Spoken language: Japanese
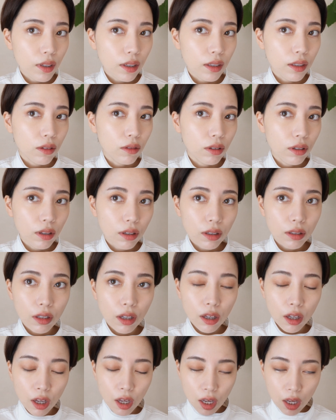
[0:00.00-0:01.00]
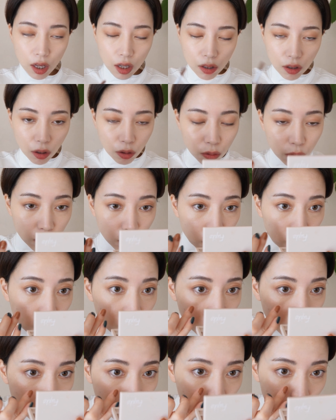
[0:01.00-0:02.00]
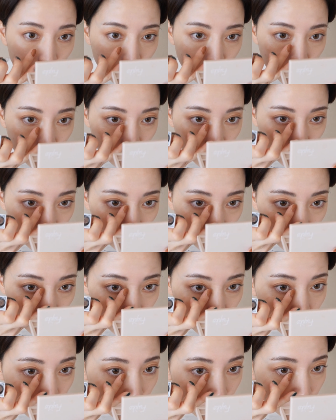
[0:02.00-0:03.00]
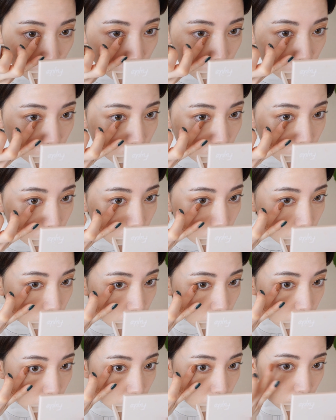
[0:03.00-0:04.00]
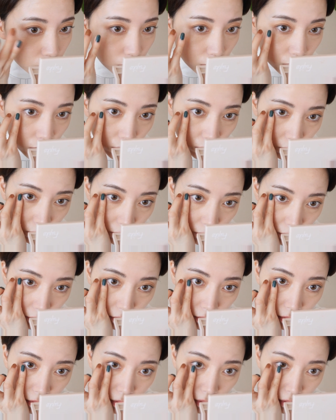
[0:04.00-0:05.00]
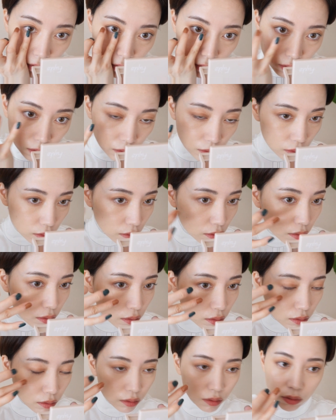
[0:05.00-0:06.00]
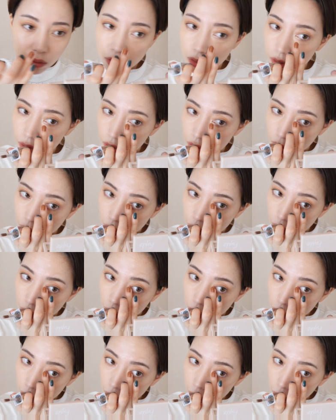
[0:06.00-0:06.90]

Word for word: い、これがねあの、はい、これがうるうるっとしてね自然なあのみずみずしい涙袋